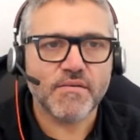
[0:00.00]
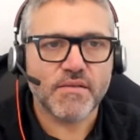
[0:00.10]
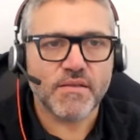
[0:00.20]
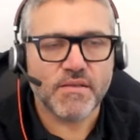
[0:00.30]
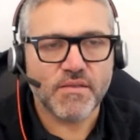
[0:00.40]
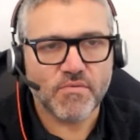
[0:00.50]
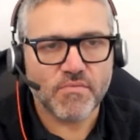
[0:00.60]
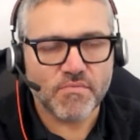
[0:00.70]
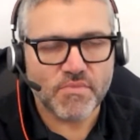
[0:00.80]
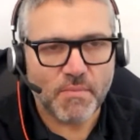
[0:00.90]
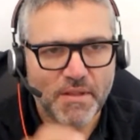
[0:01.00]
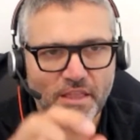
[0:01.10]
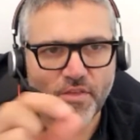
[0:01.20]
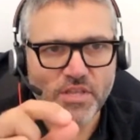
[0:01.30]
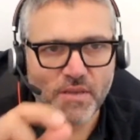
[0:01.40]
Eh, y
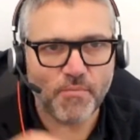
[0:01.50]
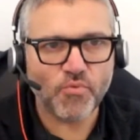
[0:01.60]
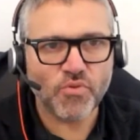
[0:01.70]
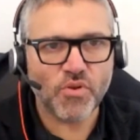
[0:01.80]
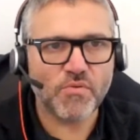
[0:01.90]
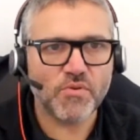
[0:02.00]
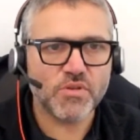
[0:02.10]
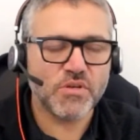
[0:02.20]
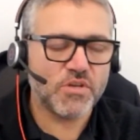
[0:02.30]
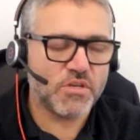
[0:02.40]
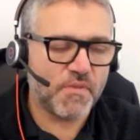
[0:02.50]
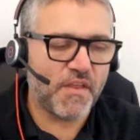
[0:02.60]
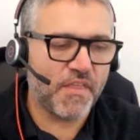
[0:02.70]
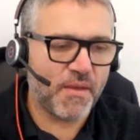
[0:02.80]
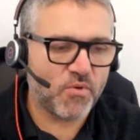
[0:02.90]
tematizo este punto, ¿no? Nosotros nos
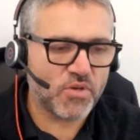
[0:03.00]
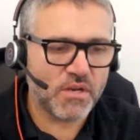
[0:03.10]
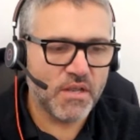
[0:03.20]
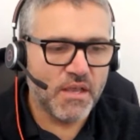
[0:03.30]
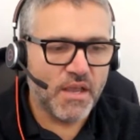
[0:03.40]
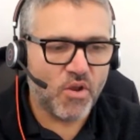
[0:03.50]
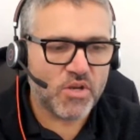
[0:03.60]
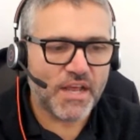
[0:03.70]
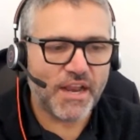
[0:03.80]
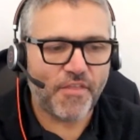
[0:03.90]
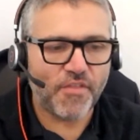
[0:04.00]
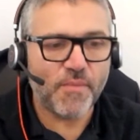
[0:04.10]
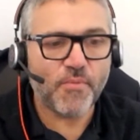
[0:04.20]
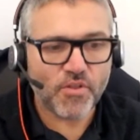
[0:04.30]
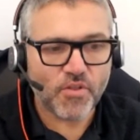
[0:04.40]
especializamos en, lo que es la creación del
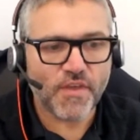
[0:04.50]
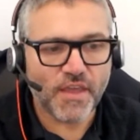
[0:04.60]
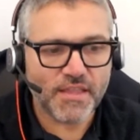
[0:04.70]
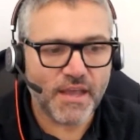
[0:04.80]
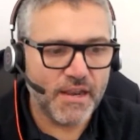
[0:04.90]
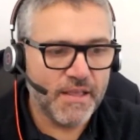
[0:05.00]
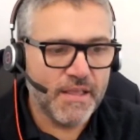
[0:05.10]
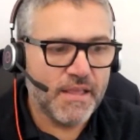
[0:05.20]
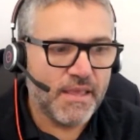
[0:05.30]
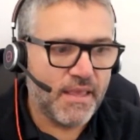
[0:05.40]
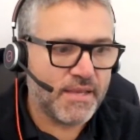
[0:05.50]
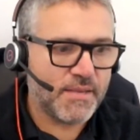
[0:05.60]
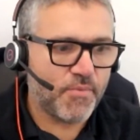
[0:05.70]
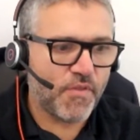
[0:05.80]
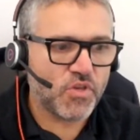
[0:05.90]
proyecto digital y
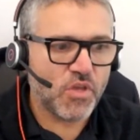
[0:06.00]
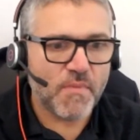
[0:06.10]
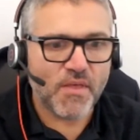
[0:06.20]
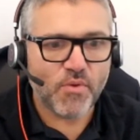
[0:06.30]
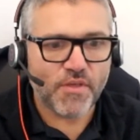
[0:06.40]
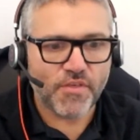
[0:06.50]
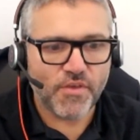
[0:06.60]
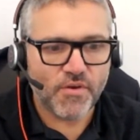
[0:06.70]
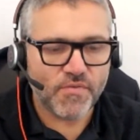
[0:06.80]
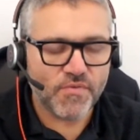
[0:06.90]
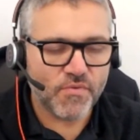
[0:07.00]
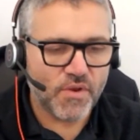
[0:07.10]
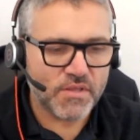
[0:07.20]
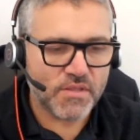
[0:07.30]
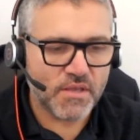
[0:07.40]
ese proceso de maduración
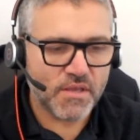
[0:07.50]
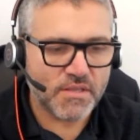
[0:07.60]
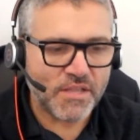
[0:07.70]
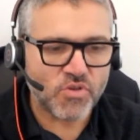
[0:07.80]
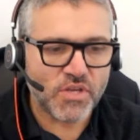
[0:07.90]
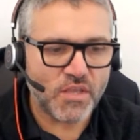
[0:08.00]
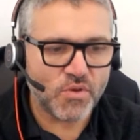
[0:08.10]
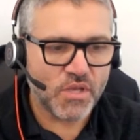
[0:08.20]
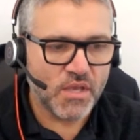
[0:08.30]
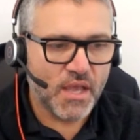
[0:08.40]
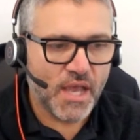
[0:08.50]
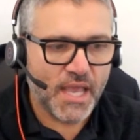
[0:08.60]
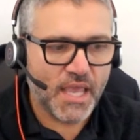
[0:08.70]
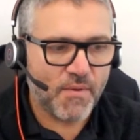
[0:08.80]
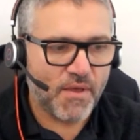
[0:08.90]
durante tantos años
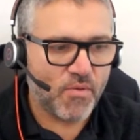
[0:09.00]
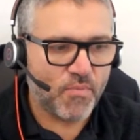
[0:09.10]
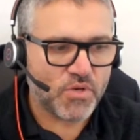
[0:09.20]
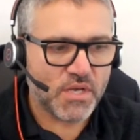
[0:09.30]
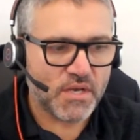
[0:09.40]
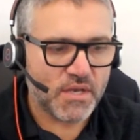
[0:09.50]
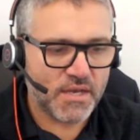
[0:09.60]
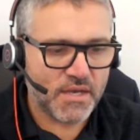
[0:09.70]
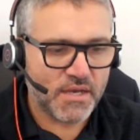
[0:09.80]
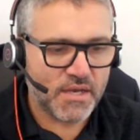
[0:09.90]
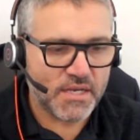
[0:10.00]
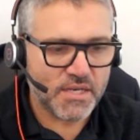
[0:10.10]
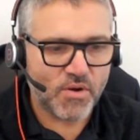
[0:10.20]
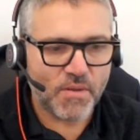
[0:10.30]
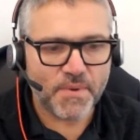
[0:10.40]
ha llevado pues, a,
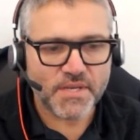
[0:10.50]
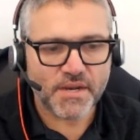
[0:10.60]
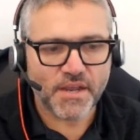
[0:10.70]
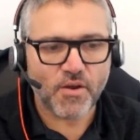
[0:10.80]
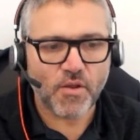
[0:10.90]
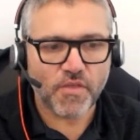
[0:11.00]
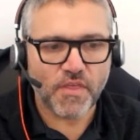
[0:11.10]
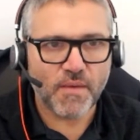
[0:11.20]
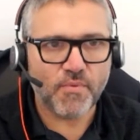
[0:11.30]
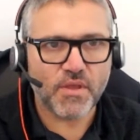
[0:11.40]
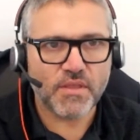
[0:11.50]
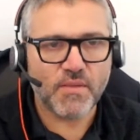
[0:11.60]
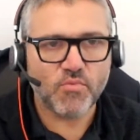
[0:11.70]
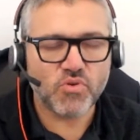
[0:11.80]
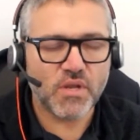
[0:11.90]
ser una empresa reconocida porque
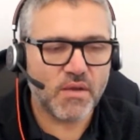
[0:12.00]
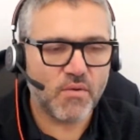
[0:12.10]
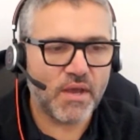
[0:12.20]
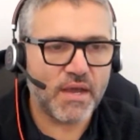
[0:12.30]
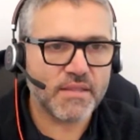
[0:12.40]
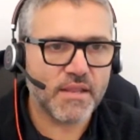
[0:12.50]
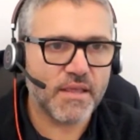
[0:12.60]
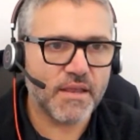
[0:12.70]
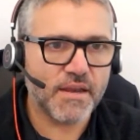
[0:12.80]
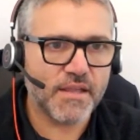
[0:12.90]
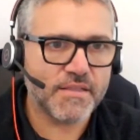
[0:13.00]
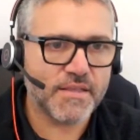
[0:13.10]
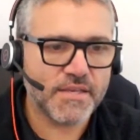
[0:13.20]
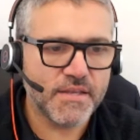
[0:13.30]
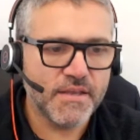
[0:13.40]
tenemos una, cartera de
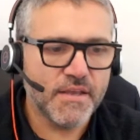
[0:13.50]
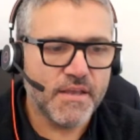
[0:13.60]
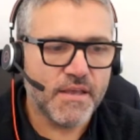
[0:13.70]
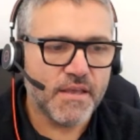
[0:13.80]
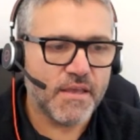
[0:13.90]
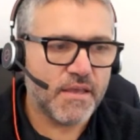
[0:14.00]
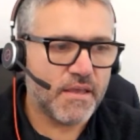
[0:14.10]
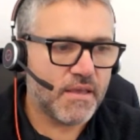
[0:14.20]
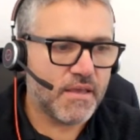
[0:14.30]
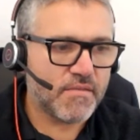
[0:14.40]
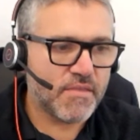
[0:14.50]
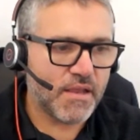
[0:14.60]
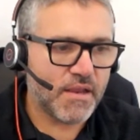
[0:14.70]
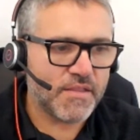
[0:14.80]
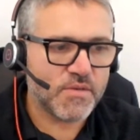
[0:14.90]
clientes eh, de
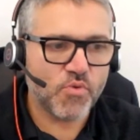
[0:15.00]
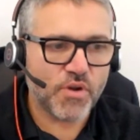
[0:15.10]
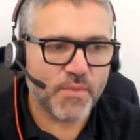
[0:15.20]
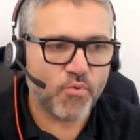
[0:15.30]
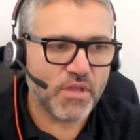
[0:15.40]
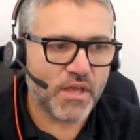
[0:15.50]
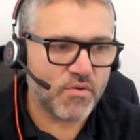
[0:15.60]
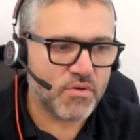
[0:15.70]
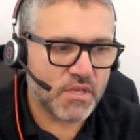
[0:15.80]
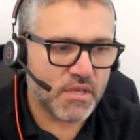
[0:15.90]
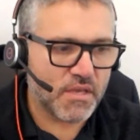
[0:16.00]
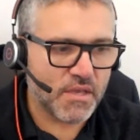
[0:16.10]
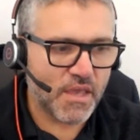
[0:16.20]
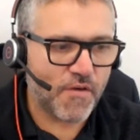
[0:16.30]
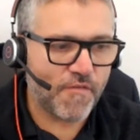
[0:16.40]
clientes muy reputados que,
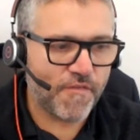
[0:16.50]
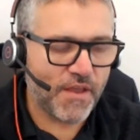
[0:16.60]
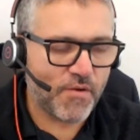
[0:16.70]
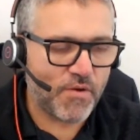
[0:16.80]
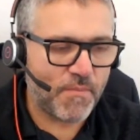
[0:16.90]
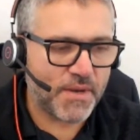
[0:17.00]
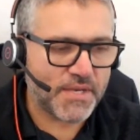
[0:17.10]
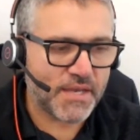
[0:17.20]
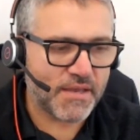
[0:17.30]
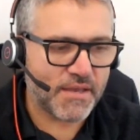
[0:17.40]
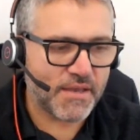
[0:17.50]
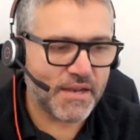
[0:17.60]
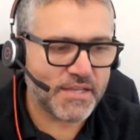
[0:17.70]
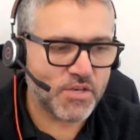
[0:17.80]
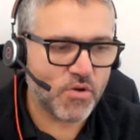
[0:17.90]
confían en una empresa que,
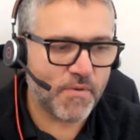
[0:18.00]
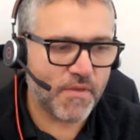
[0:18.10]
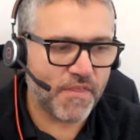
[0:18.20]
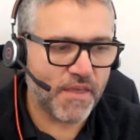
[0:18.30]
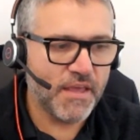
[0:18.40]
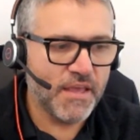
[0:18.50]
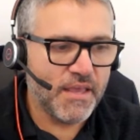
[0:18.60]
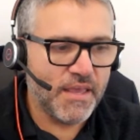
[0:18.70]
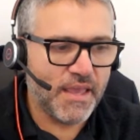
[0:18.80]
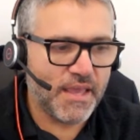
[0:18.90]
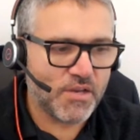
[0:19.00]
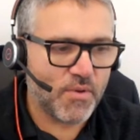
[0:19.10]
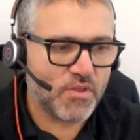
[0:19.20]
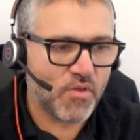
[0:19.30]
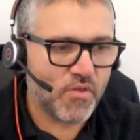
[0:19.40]
les dé solvencia y que
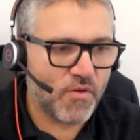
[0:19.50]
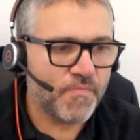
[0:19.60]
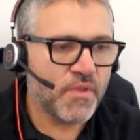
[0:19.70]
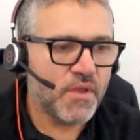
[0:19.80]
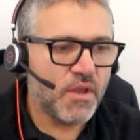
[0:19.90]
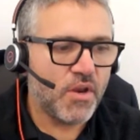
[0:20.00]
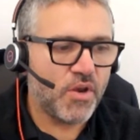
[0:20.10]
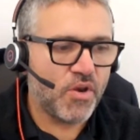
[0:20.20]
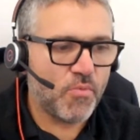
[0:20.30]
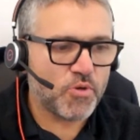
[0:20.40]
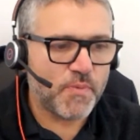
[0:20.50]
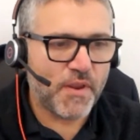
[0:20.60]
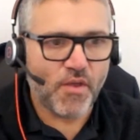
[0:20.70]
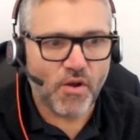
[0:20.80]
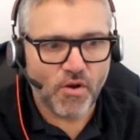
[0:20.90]
sobre todo no hemos
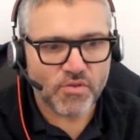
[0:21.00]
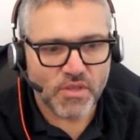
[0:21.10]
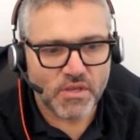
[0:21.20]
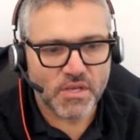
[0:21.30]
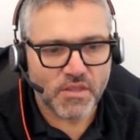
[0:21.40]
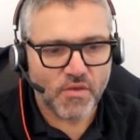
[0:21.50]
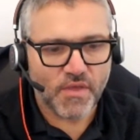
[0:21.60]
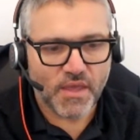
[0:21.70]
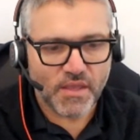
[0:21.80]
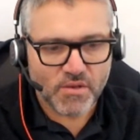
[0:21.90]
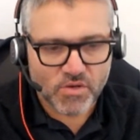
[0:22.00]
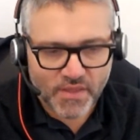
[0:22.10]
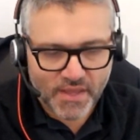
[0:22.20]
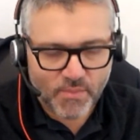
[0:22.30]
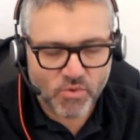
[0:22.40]
perdido el norte, en el sentido de que nos
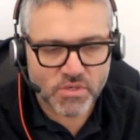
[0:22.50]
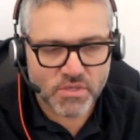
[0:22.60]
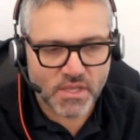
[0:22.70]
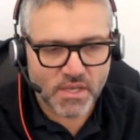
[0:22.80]
dedicamos,